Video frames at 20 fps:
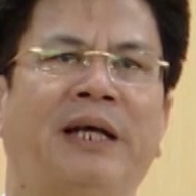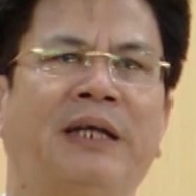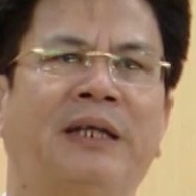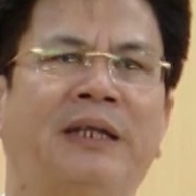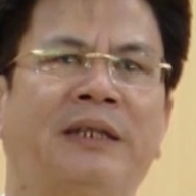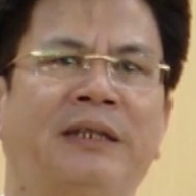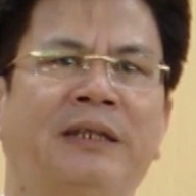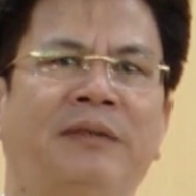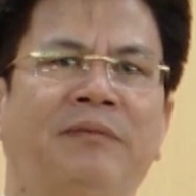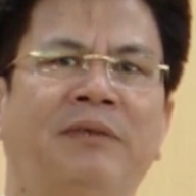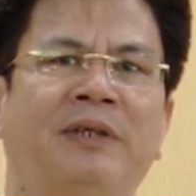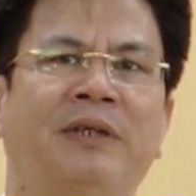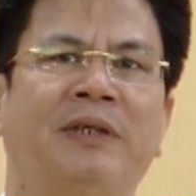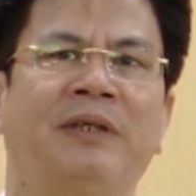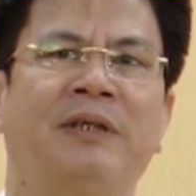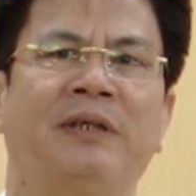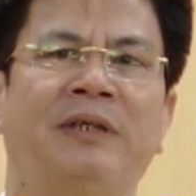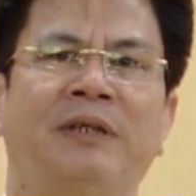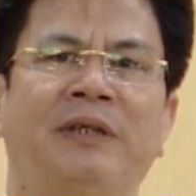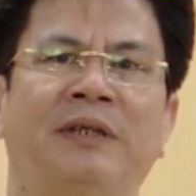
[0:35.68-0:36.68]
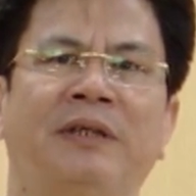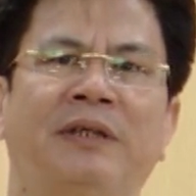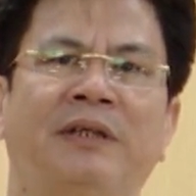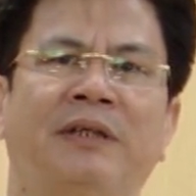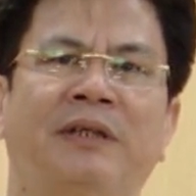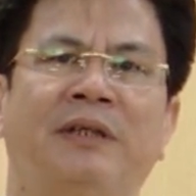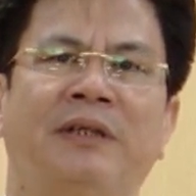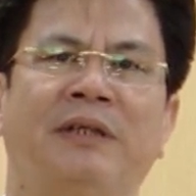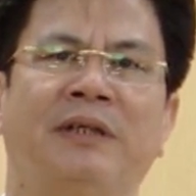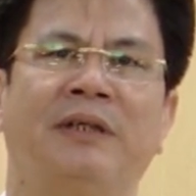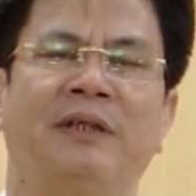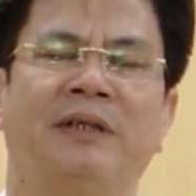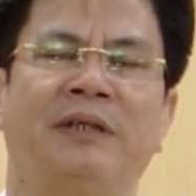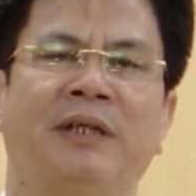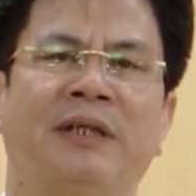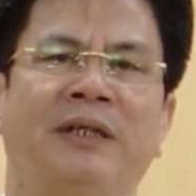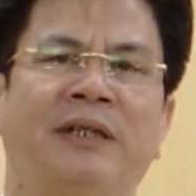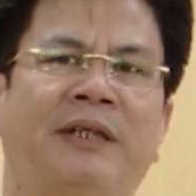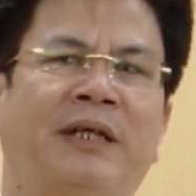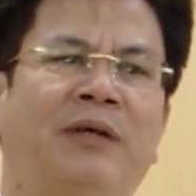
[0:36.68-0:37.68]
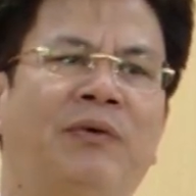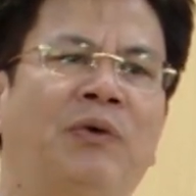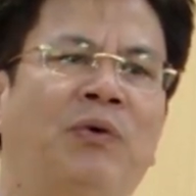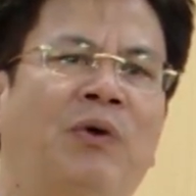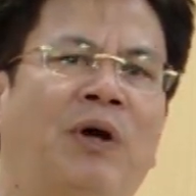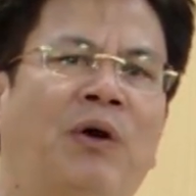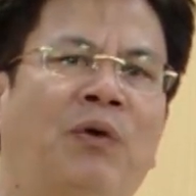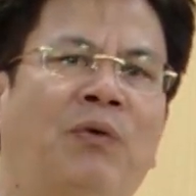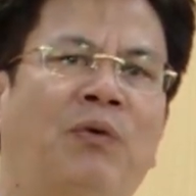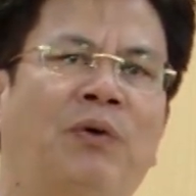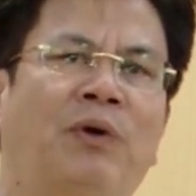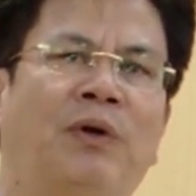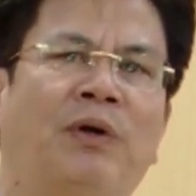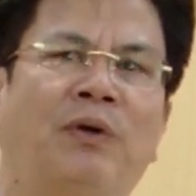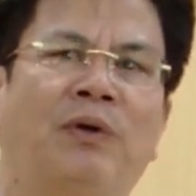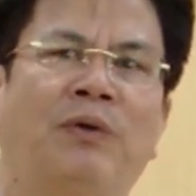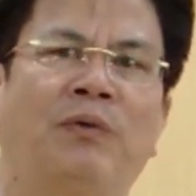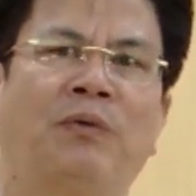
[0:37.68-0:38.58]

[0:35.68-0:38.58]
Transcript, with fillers: 27 của Ban Chấp hành Trung ương Đảng và chương trình hành động số